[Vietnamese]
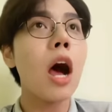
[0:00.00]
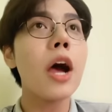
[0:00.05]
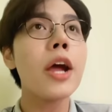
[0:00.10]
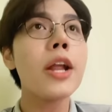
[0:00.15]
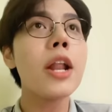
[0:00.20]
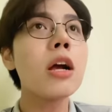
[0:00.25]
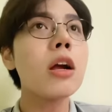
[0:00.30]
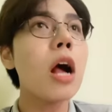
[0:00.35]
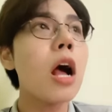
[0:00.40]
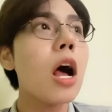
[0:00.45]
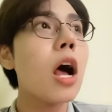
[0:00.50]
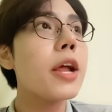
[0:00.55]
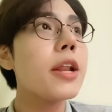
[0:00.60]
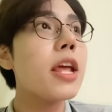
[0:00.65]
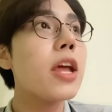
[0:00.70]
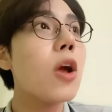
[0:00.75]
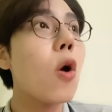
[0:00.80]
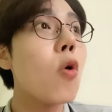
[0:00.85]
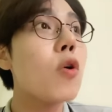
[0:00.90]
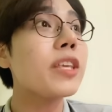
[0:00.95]
đất ơi, đi
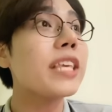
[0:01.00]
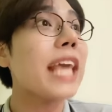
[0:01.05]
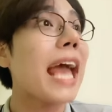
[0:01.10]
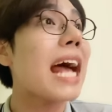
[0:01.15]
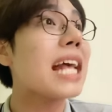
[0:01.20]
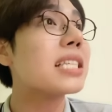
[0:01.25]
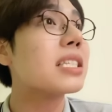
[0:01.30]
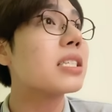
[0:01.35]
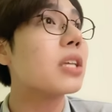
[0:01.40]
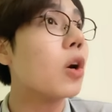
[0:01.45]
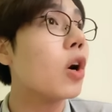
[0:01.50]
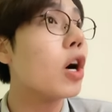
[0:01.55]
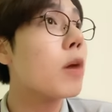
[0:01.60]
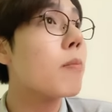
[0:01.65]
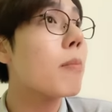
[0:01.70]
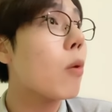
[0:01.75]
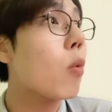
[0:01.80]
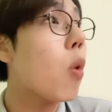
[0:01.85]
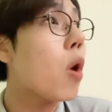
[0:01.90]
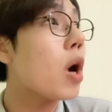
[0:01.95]
uống trà sữa
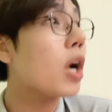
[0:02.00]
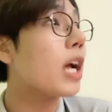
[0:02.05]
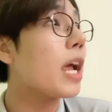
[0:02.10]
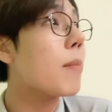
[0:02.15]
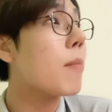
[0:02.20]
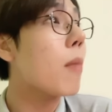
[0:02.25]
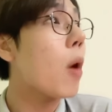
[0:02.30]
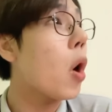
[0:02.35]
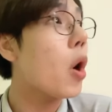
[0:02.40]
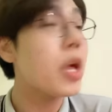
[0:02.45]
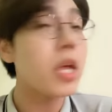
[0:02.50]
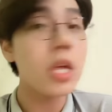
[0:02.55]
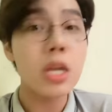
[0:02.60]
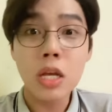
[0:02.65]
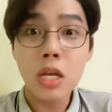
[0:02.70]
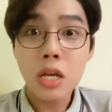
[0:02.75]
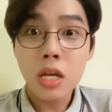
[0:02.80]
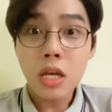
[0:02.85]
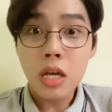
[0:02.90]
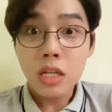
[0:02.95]
mà quất cái môi
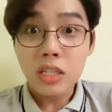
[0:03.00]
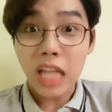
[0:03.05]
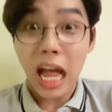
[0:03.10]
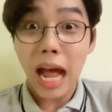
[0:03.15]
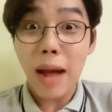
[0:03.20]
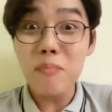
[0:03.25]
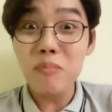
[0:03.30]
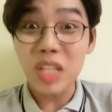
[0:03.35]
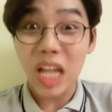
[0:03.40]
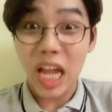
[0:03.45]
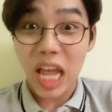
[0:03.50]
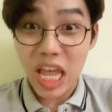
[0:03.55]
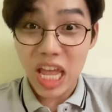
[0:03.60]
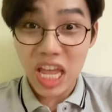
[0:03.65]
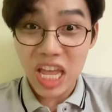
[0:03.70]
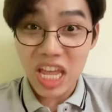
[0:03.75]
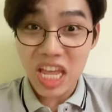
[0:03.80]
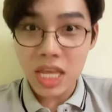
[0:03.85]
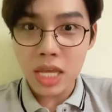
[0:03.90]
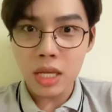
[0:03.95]
thầm
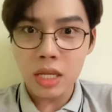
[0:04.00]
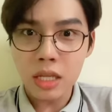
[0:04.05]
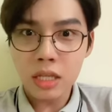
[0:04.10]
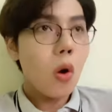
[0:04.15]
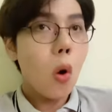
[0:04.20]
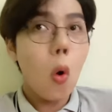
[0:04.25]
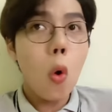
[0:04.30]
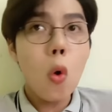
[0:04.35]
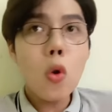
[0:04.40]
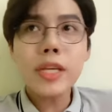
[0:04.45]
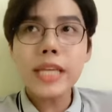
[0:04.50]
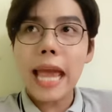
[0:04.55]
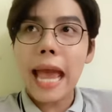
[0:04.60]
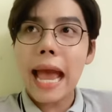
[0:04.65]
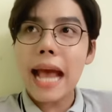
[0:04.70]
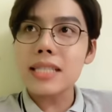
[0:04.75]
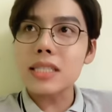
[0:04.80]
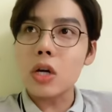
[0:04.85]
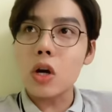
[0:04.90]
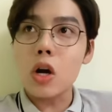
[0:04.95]
thì. Uống
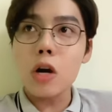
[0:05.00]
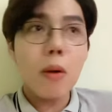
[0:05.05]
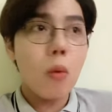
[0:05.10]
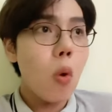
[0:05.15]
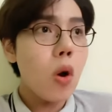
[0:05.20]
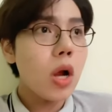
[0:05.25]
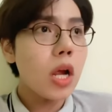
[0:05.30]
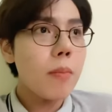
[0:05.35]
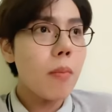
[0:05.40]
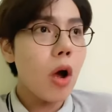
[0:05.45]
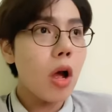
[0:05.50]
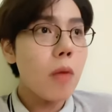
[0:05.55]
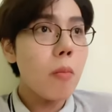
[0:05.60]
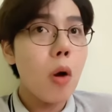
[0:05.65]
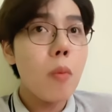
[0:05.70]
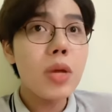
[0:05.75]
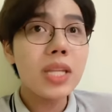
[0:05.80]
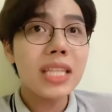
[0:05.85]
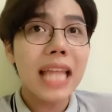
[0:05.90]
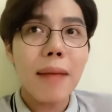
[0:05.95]
trà sữa mà quất cái môi
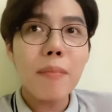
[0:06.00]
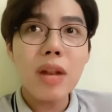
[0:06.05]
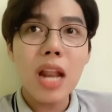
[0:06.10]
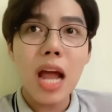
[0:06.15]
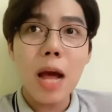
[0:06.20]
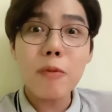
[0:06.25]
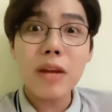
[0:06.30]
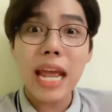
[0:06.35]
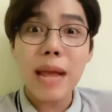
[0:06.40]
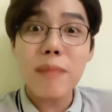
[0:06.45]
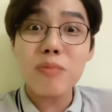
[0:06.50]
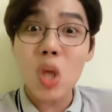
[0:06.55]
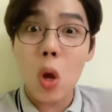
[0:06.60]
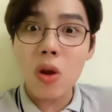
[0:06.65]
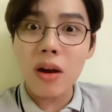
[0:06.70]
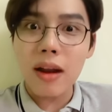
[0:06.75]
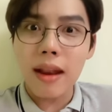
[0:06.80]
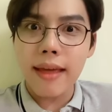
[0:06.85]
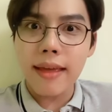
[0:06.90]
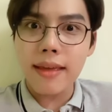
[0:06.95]
48 lớp kem son
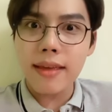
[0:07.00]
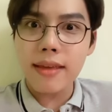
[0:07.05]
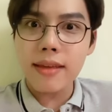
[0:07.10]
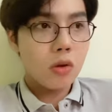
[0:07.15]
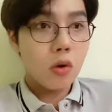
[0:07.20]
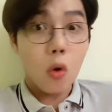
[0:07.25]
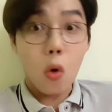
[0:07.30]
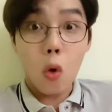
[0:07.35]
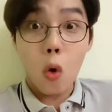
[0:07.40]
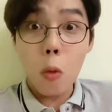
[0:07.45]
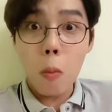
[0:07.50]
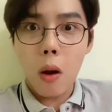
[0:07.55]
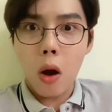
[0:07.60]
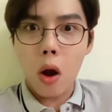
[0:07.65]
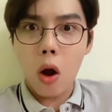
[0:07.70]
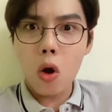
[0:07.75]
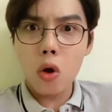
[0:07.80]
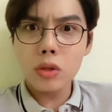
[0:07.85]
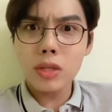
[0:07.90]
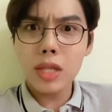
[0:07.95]
lì. Ủa
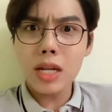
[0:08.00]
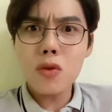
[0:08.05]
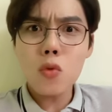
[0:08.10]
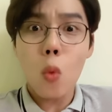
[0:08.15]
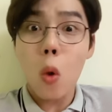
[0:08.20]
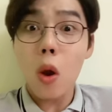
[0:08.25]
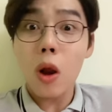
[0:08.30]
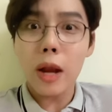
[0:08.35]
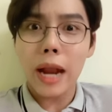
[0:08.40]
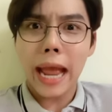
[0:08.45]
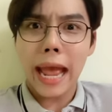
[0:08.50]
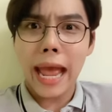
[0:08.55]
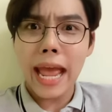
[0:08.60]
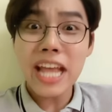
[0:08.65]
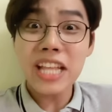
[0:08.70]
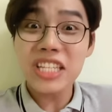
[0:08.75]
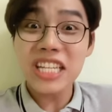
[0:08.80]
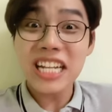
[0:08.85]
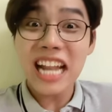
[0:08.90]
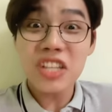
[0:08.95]
bộ tính quật ngã
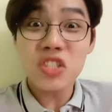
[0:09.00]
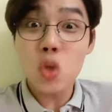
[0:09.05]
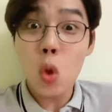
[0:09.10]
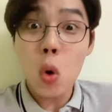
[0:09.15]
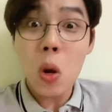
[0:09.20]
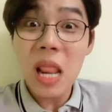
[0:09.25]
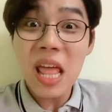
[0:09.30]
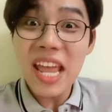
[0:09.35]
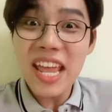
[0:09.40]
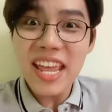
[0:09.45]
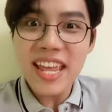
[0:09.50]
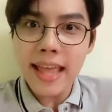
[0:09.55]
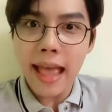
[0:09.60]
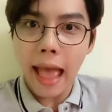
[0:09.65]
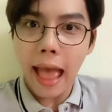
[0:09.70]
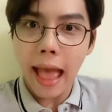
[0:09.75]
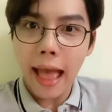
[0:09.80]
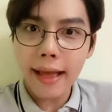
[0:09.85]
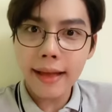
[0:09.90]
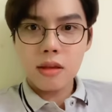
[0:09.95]
Angelina Jolie
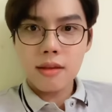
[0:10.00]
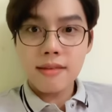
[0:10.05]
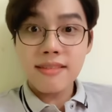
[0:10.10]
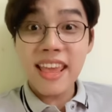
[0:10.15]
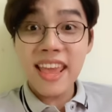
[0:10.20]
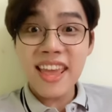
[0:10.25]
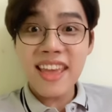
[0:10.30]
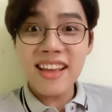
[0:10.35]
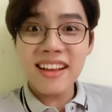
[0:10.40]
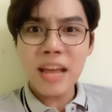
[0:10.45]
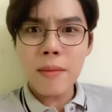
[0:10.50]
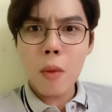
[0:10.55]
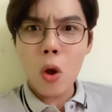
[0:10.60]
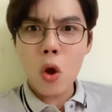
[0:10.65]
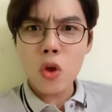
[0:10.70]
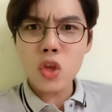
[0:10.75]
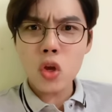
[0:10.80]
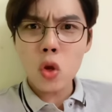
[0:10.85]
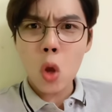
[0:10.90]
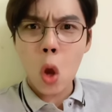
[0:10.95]
hả? Viền cái môi
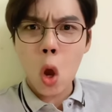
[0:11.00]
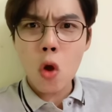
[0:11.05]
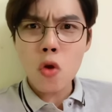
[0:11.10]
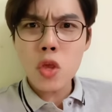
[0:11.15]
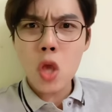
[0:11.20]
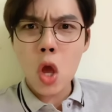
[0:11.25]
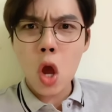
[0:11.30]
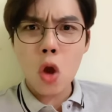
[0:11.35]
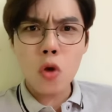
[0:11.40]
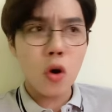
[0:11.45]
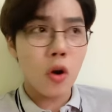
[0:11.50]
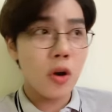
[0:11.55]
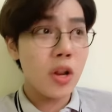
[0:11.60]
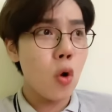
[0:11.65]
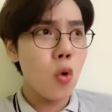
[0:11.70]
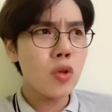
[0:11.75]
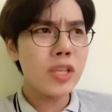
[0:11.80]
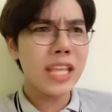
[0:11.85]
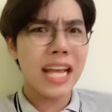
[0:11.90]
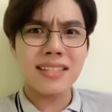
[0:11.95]
cho cố vô rồi đi
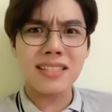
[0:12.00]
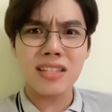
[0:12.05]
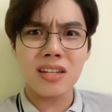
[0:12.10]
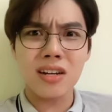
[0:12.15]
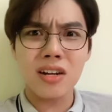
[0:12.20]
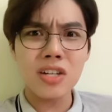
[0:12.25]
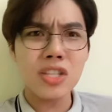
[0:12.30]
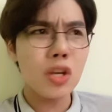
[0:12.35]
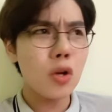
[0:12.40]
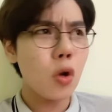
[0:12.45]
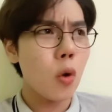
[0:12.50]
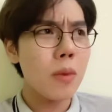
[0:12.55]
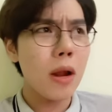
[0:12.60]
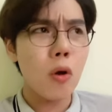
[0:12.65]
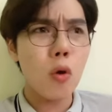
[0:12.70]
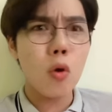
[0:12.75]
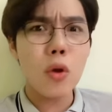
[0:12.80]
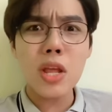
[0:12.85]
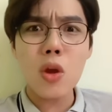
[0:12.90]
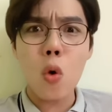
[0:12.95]
uống trà sữa chứ cũng đâu
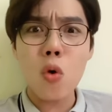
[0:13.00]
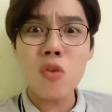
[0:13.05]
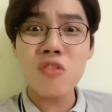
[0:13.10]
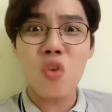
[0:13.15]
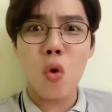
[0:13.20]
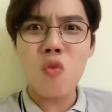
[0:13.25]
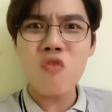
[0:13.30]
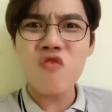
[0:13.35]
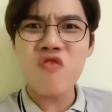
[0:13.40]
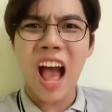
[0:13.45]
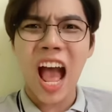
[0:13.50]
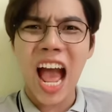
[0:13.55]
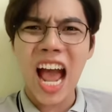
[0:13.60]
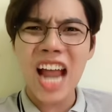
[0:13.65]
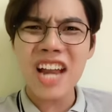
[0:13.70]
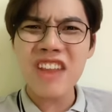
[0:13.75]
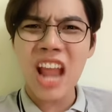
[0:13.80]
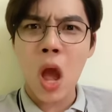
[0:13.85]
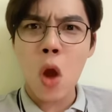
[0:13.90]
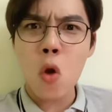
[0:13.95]
có đi uống rượu
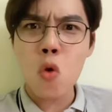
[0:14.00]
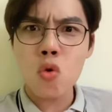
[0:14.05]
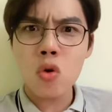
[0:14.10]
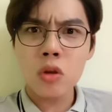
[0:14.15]
van đâu.